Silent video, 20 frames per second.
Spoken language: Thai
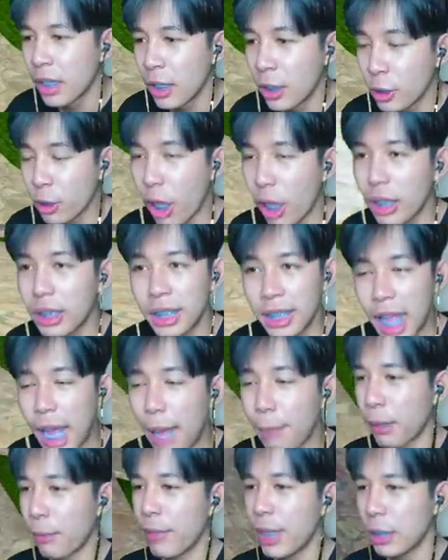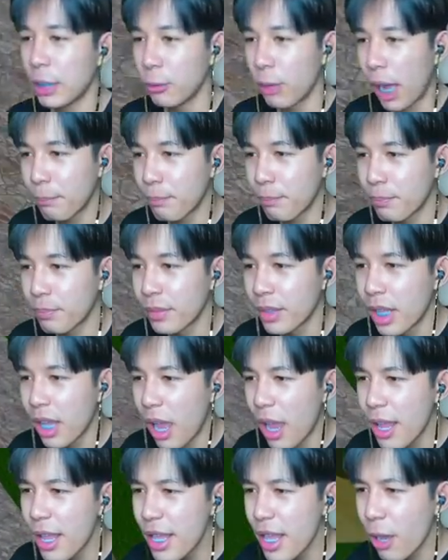ตอนถือดาบแล้ววิ่งดูครับ
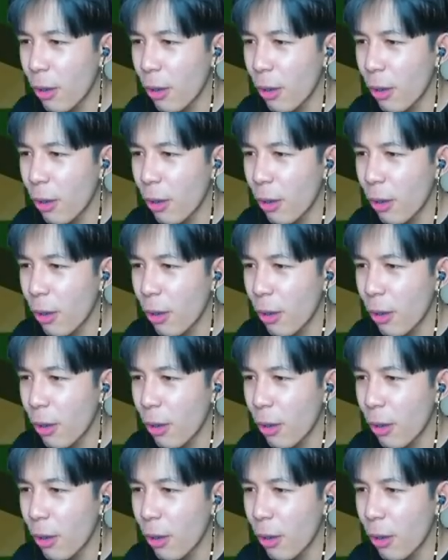ไอ้เฮียโค